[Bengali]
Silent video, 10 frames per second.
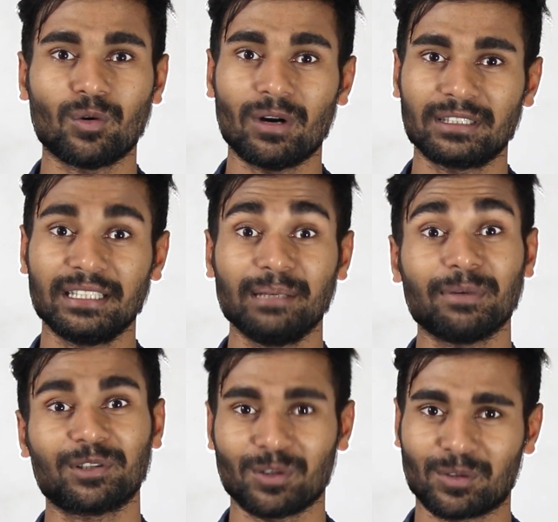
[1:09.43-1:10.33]
ওআরজি
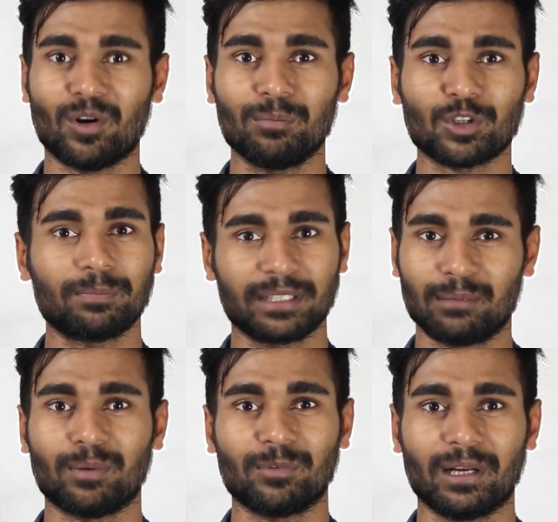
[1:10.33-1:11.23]
কিংবা ডট কম সব
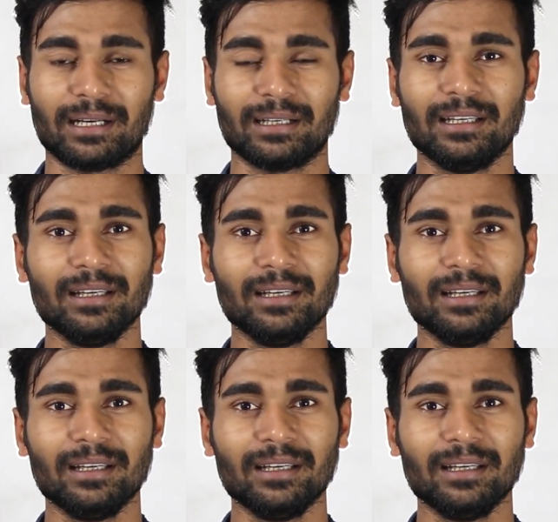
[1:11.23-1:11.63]
থেকে পপুলার